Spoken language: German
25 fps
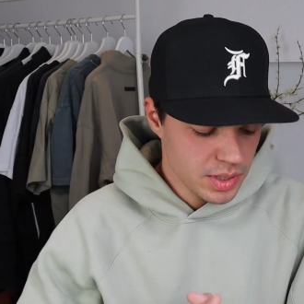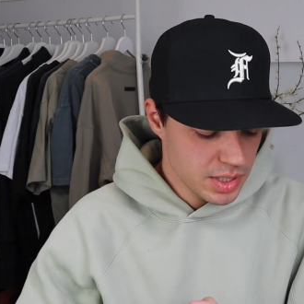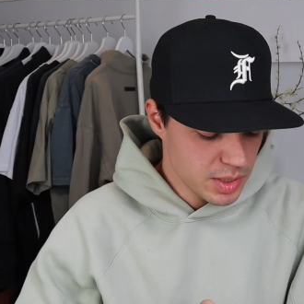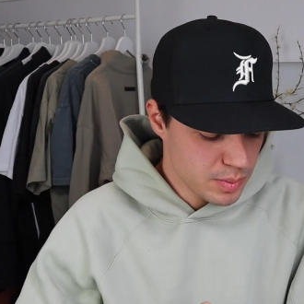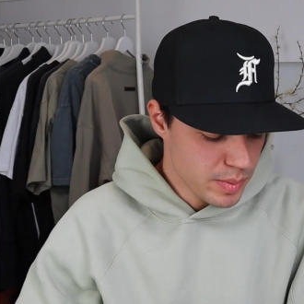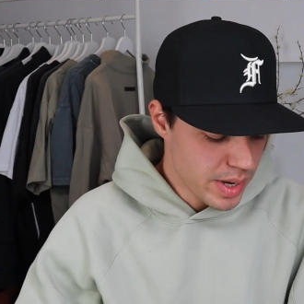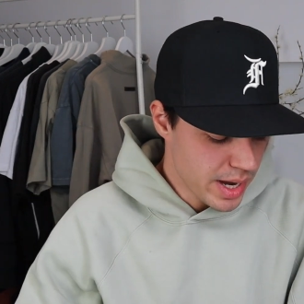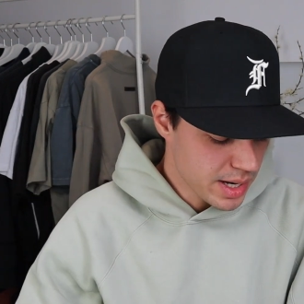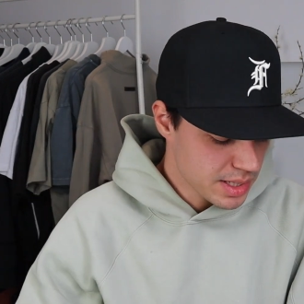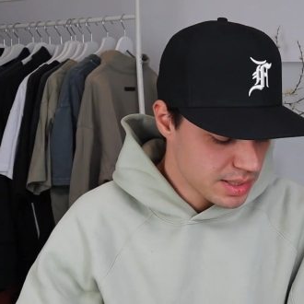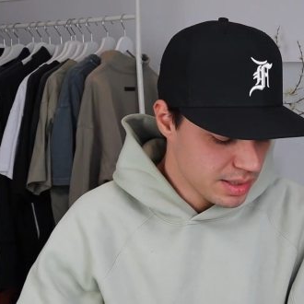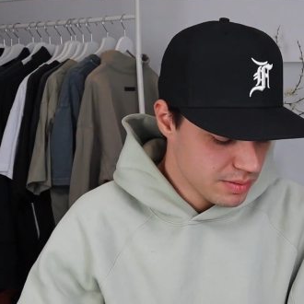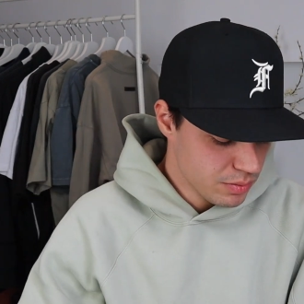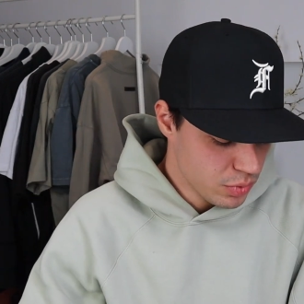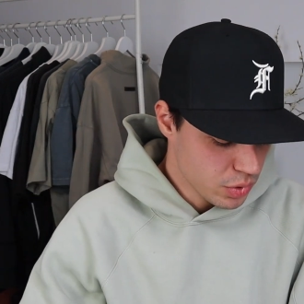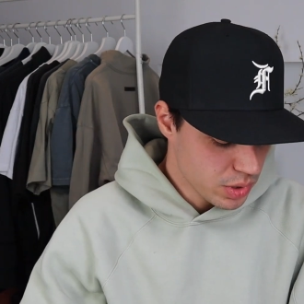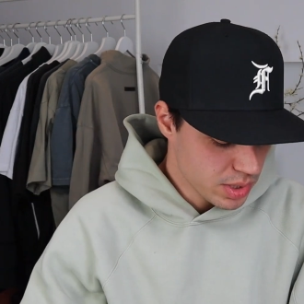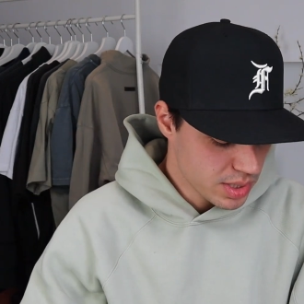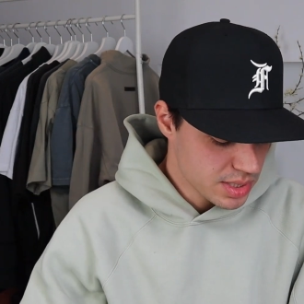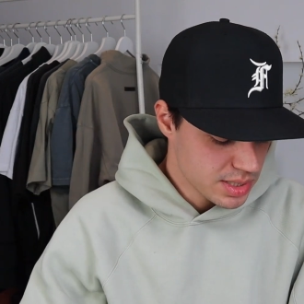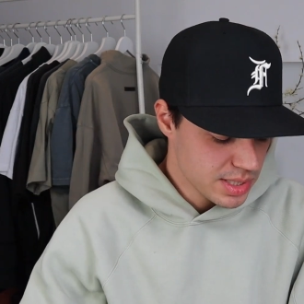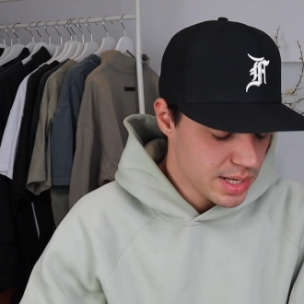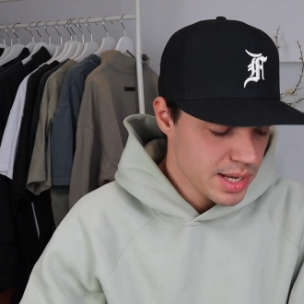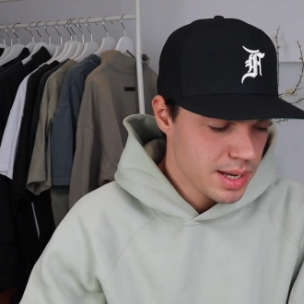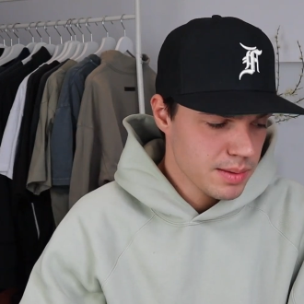Ich mag den
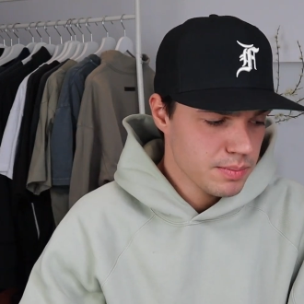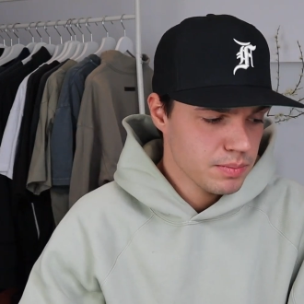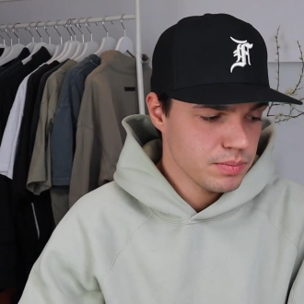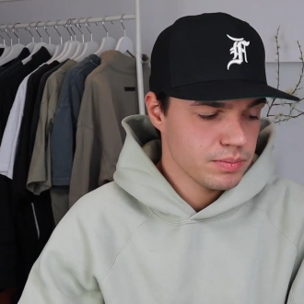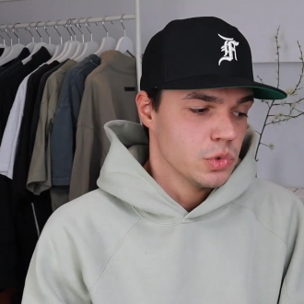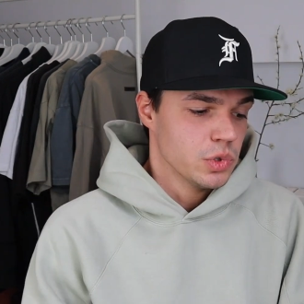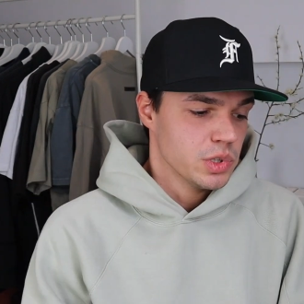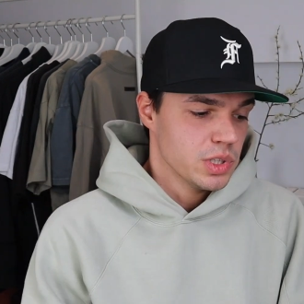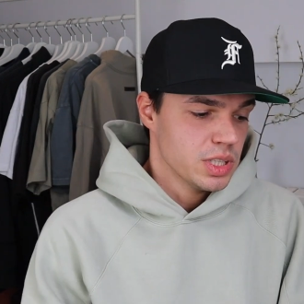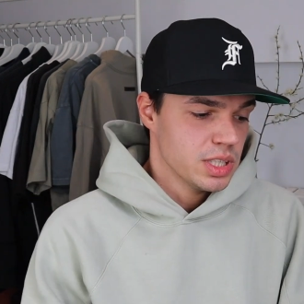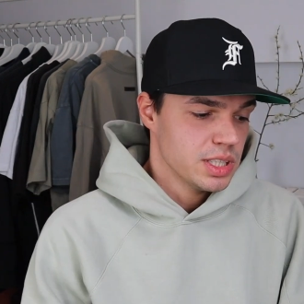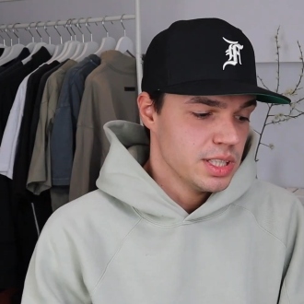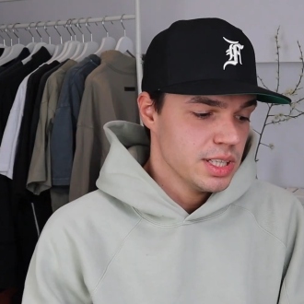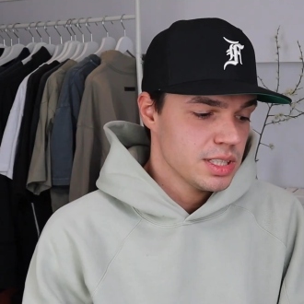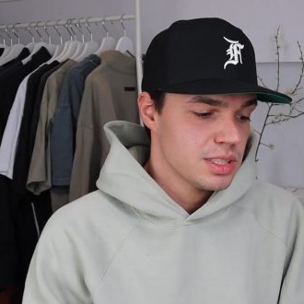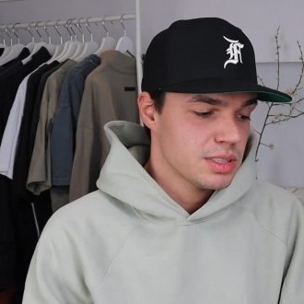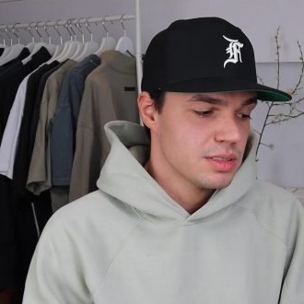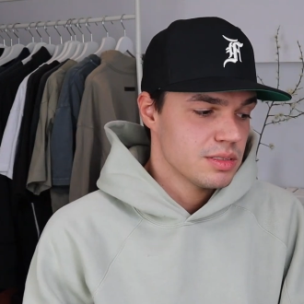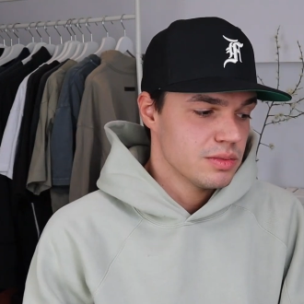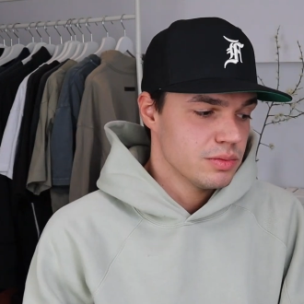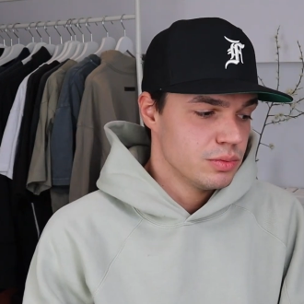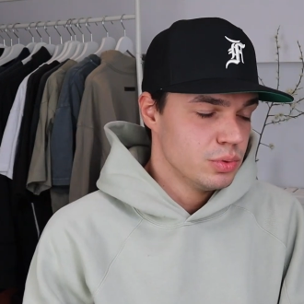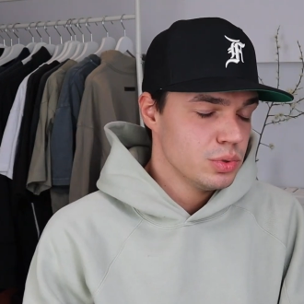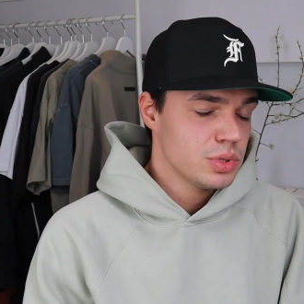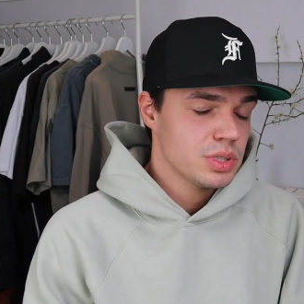wirklich sehr und
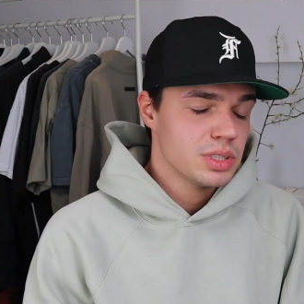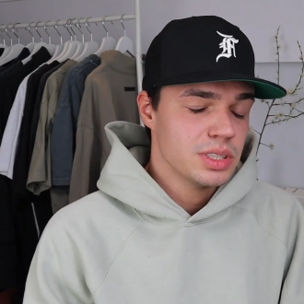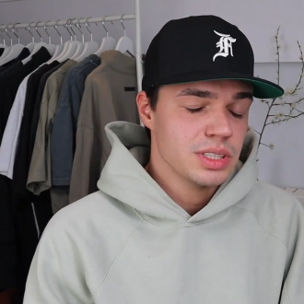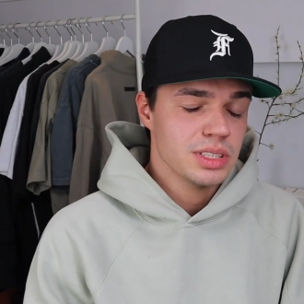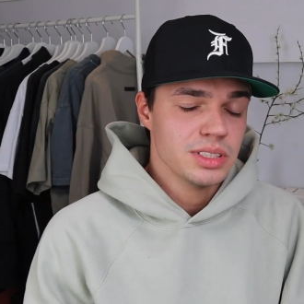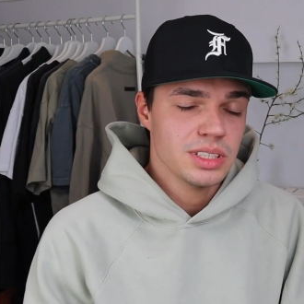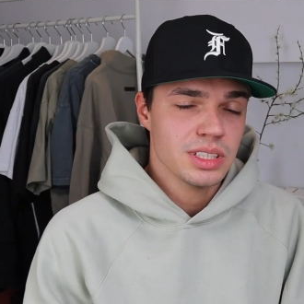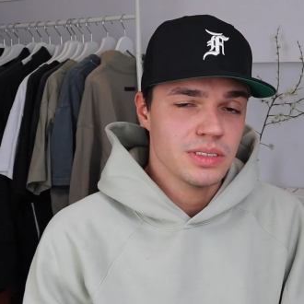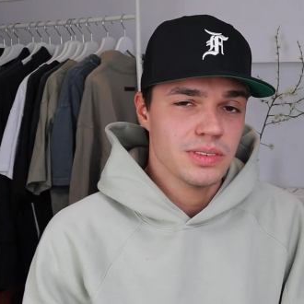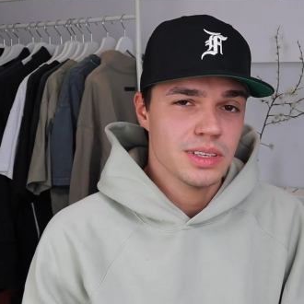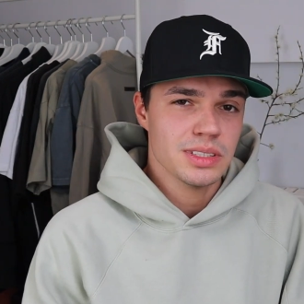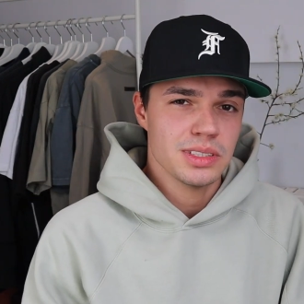jetzt wüsste ich nicht,